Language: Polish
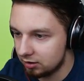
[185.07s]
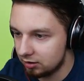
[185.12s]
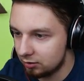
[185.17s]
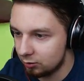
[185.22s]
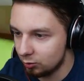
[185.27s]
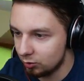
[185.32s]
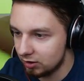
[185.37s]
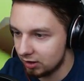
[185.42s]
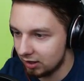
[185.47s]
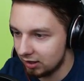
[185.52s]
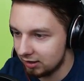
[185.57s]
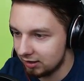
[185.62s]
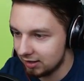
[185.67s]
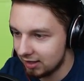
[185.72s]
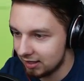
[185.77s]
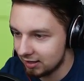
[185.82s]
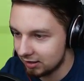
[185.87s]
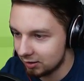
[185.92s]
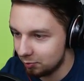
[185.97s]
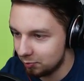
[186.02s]
tutaj
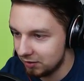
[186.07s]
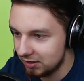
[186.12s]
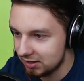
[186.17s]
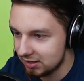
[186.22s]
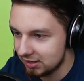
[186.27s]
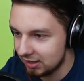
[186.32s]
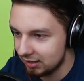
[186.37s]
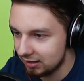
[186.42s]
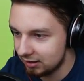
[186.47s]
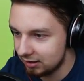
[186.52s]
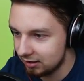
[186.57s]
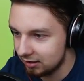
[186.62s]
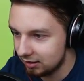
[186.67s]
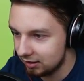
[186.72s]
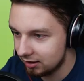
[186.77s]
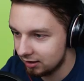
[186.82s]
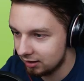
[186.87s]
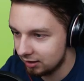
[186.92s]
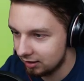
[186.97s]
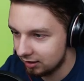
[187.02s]
Dark Pizant
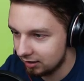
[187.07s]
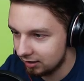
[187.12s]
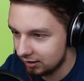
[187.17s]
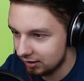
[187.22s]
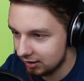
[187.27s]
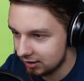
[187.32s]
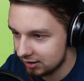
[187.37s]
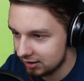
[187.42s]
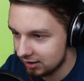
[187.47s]
jest